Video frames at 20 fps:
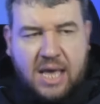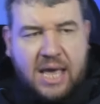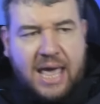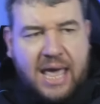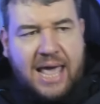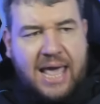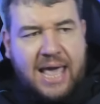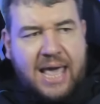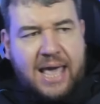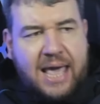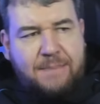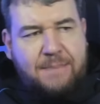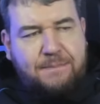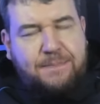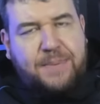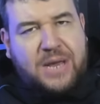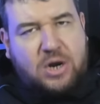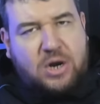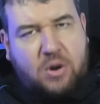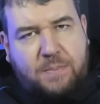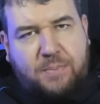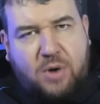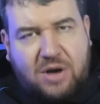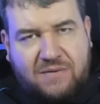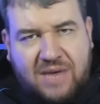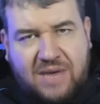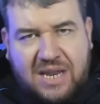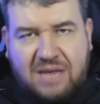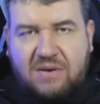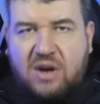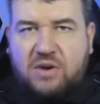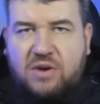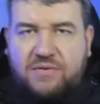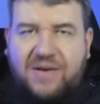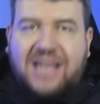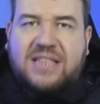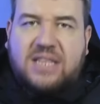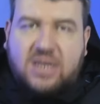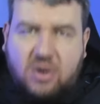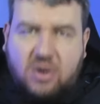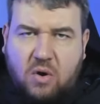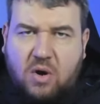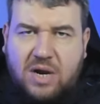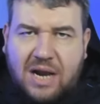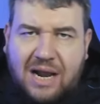E, e, però poi venivano fatti cori